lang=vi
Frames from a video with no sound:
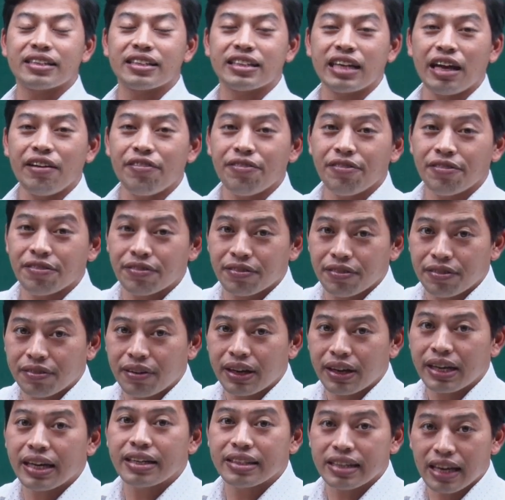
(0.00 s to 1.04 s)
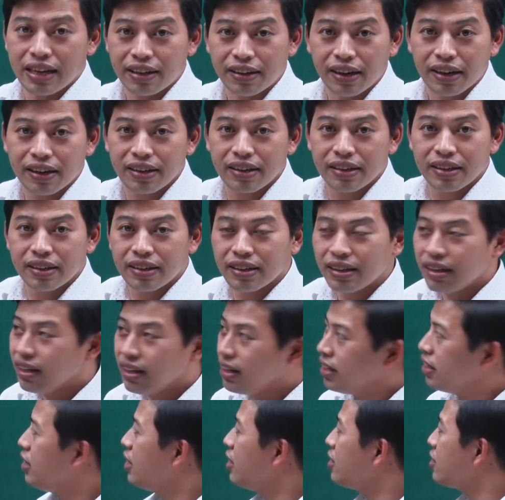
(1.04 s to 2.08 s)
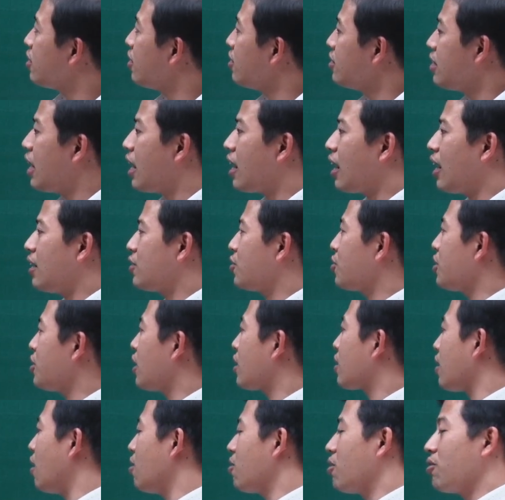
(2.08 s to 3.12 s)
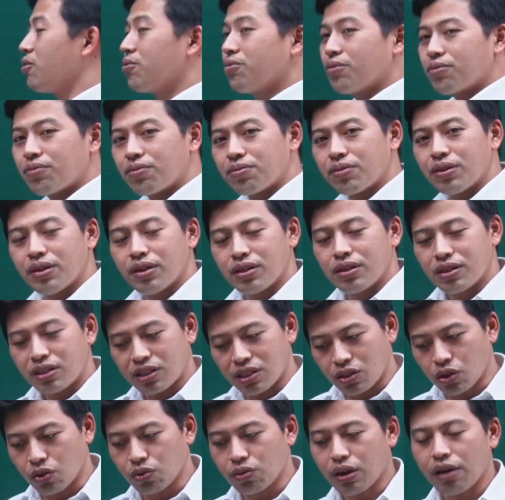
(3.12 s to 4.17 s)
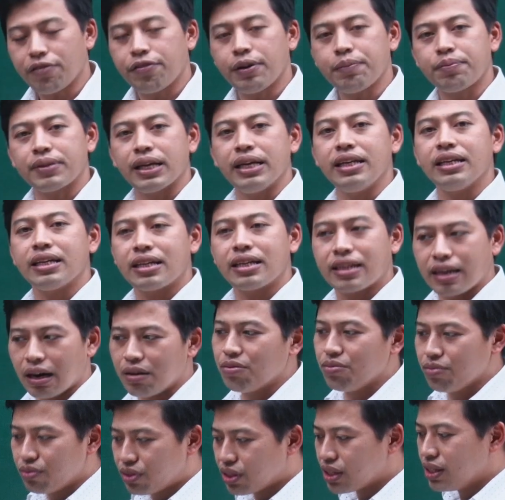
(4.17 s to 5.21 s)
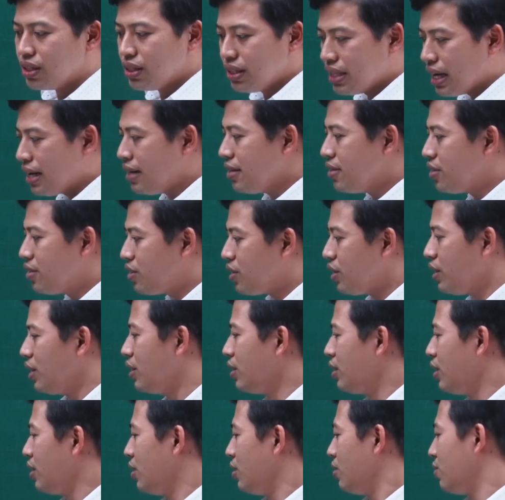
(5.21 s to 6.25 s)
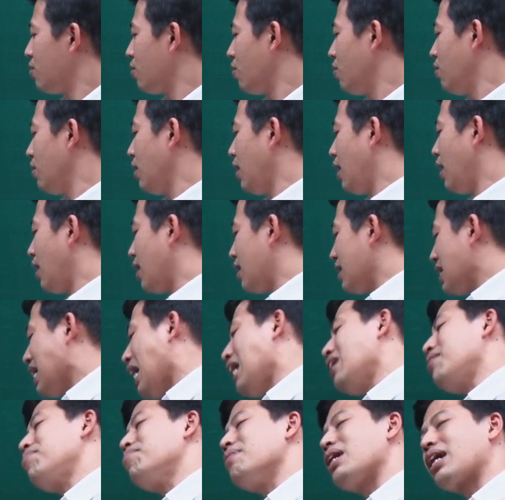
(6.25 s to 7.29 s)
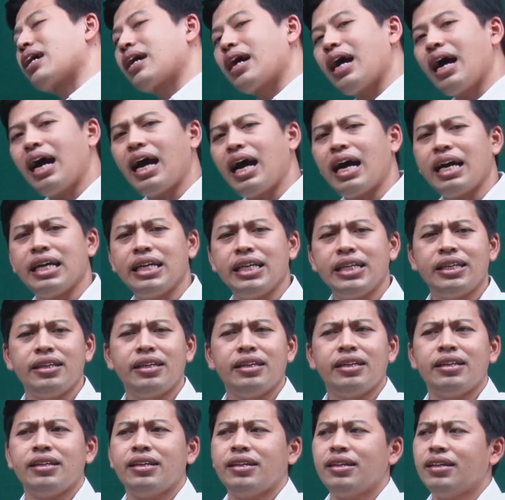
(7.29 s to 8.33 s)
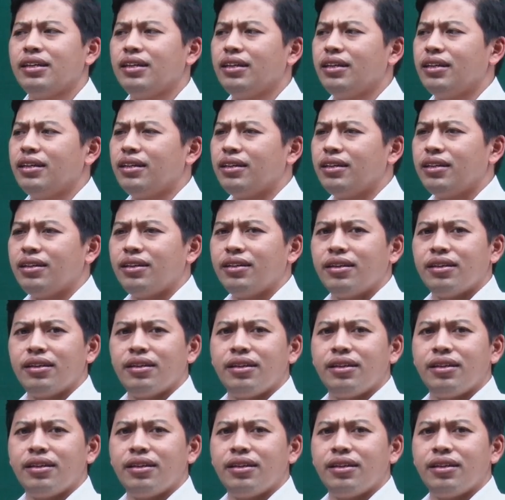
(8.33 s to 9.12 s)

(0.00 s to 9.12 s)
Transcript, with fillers: sẽ phát hiện ra được. Nhưng rõ ràng là chúng ta cộng sử dụng các phép tính cộng trừ nhân chia rồi là căn bậc 2 thì